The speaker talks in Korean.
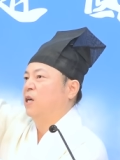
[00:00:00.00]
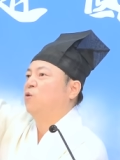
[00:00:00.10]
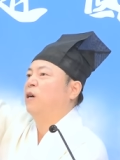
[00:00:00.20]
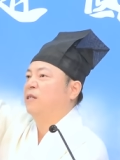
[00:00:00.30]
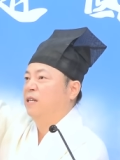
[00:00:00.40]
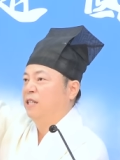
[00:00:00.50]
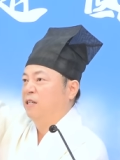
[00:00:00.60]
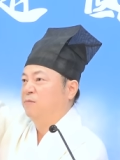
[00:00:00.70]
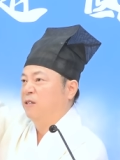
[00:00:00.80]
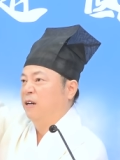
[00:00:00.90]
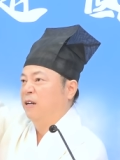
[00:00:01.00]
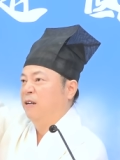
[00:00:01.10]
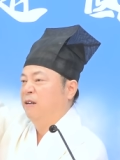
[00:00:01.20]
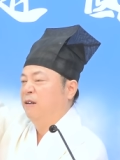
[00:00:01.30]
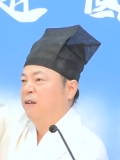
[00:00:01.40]
작용한다는 얘기입니다.
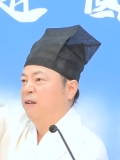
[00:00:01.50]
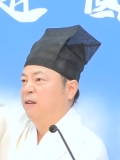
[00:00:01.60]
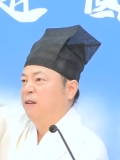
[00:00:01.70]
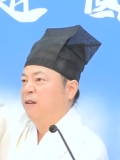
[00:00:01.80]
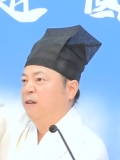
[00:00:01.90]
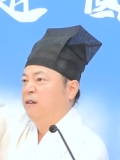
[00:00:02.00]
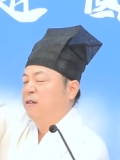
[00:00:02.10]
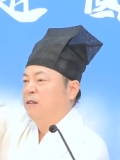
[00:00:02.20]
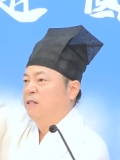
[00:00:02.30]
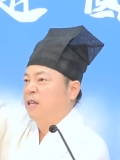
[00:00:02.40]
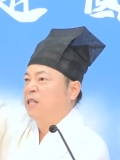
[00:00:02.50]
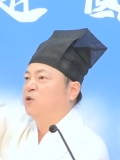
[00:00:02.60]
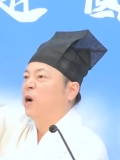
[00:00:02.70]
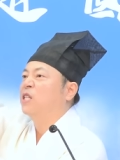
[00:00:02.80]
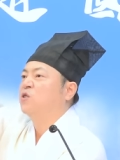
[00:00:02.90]
이제
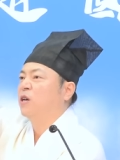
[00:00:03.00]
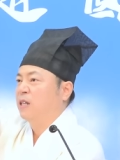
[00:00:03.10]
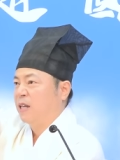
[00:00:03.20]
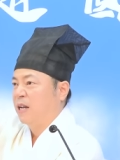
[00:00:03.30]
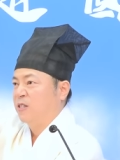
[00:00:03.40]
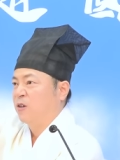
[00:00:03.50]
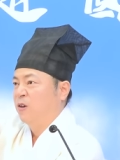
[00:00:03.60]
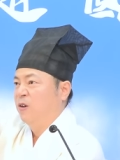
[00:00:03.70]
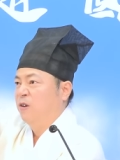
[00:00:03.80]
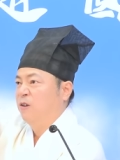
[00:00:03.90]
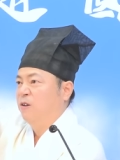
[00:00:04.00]
그 환경에 따라서